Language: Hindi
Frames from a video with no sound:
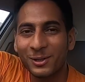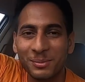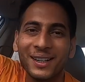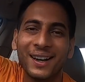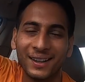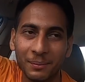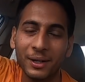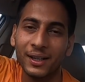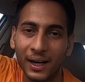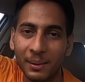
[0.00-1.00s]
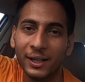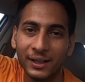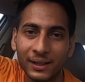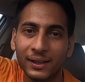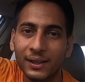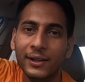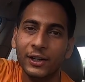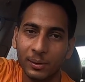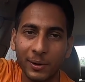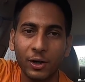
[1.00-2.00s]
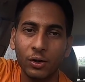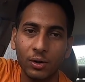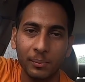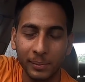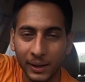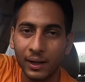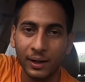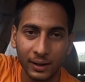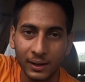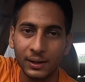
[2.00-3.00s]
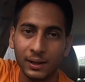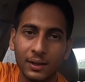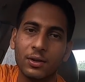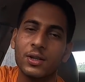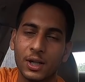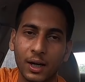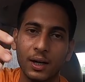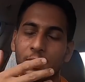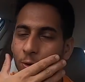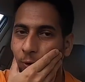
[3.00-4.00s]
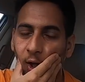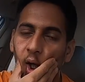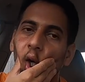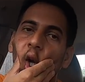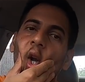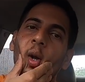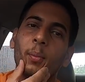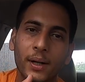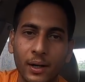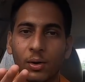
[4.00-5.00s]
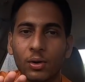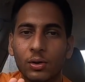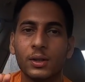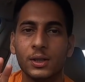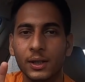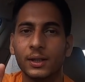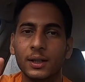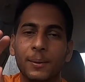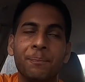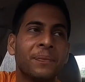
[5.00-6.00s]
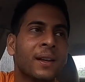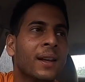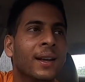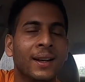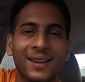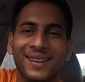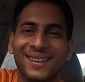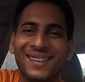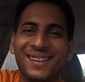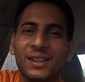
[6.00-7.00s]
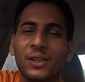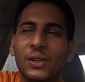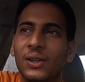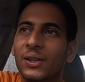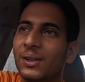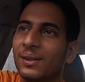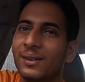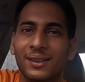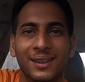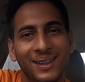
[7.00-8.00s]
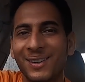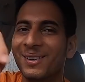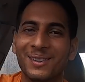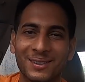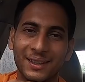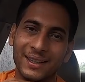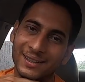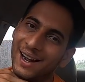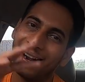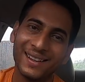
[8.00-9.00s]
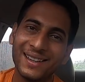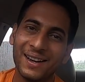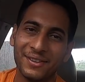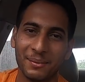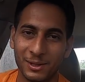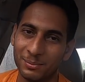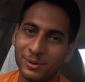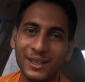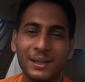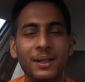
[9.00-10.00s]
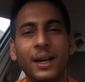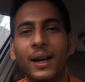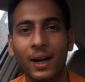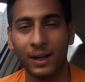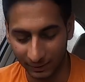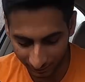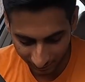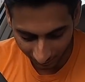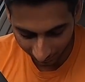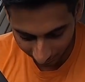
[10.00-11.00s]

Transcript: कुछ भी लगाते मेरी दाढ़ी बड़ी थी तो मेरे को बियर्ड रखनी थी क्योंकि शक्ल है छोटी बियर्ड हो तो अच्छी लगती है तो उसने झाड़ दिया फिर मजबूरी थी भैया क्या करते फिर झाड़ना